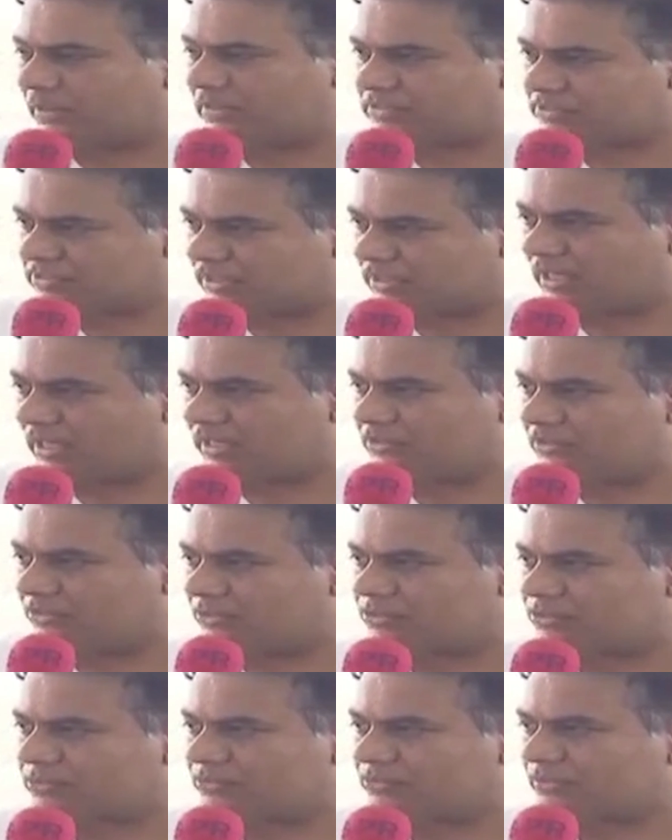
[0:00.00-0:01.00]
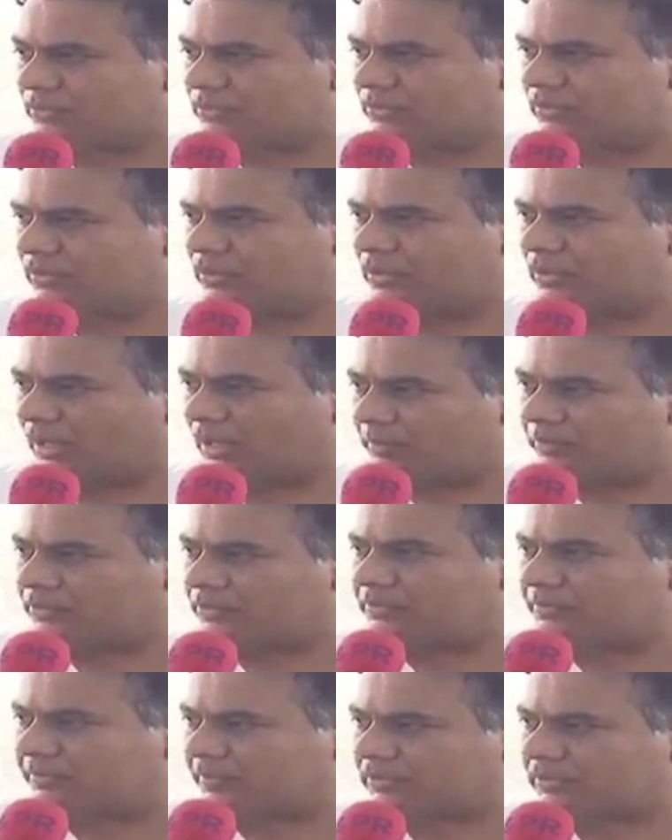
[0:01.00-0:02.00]
జిల్లాని ఈరోజు
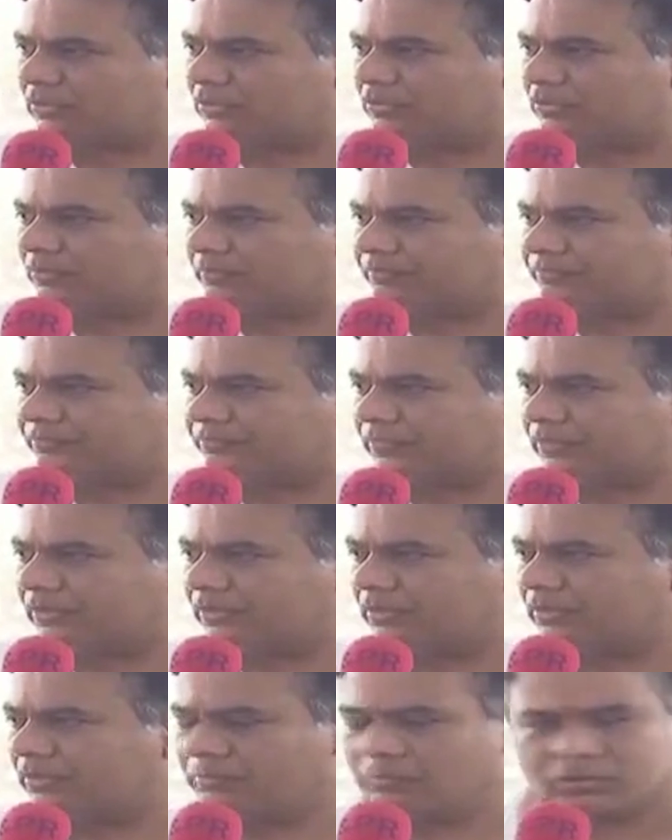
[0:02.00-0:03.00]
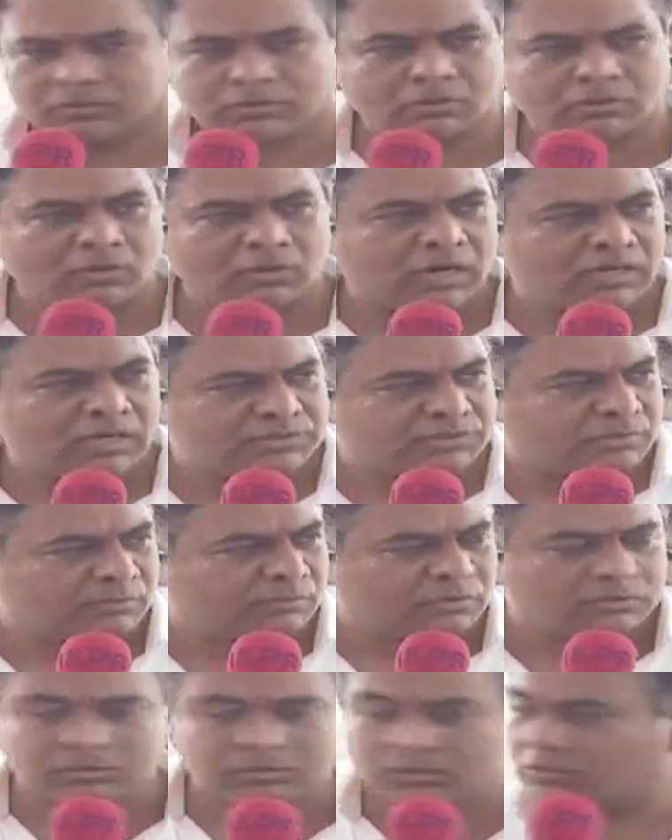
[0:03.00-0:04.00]
అభివృద్ధి పదంలో మొత్తం రాష్ట్రం
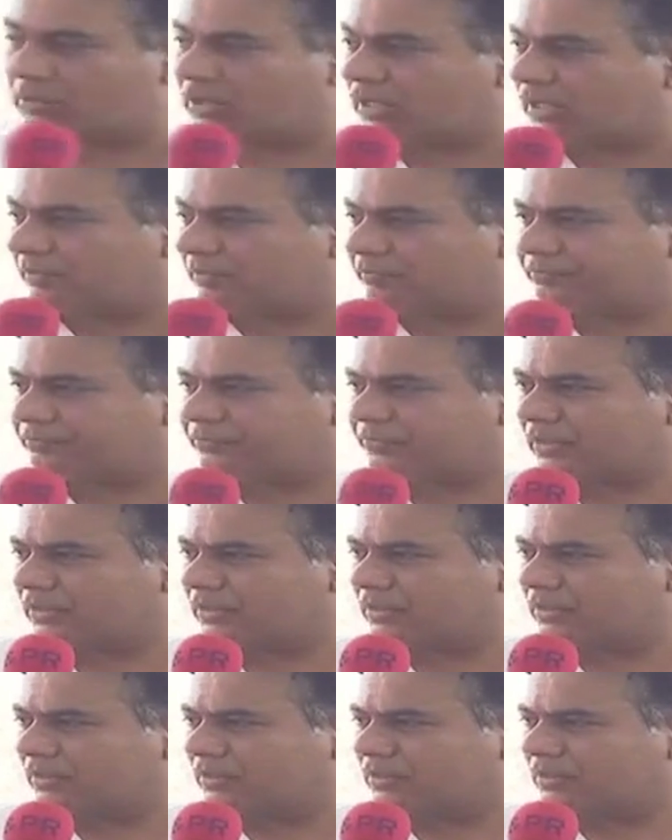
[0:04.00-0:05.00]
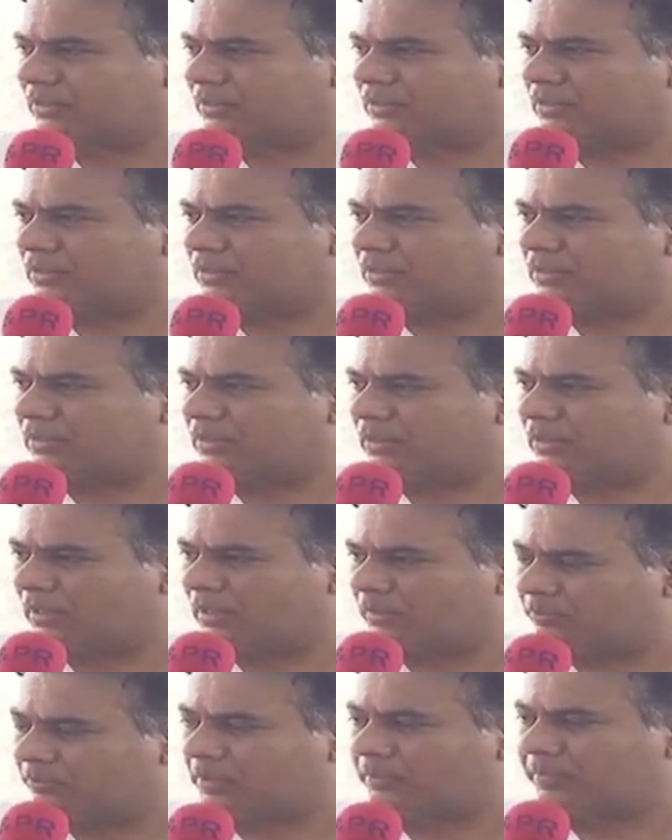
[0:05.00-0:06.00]
మొత్తం కూడా
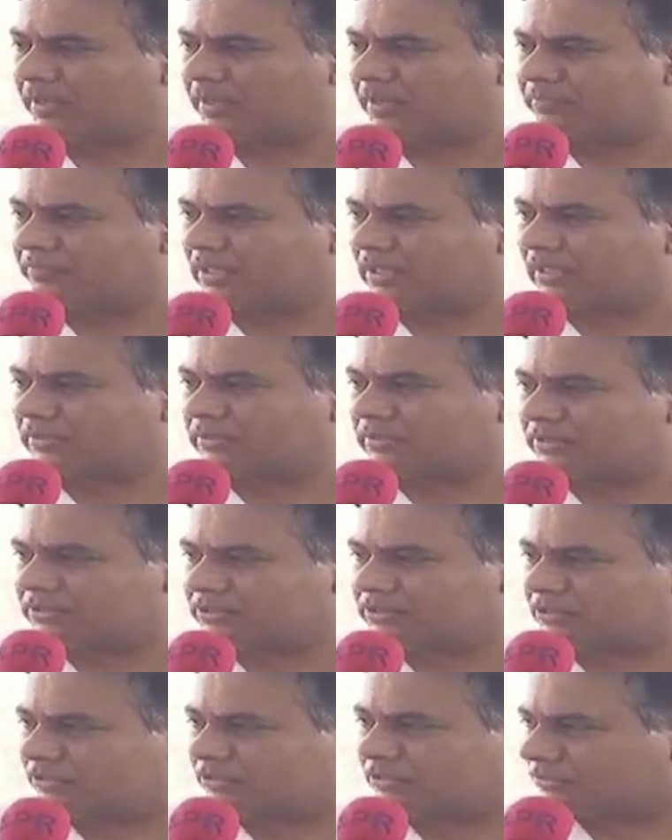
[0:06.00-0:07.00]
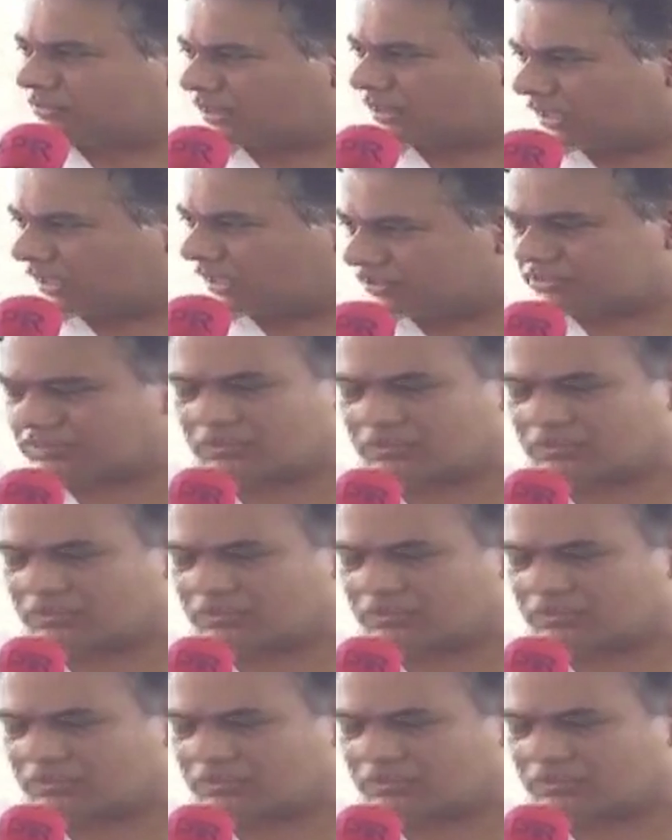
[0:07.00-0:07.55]
అబ్బురపడే విధంగా తీర్చిదిద్దుతున్న హరీష్ రావు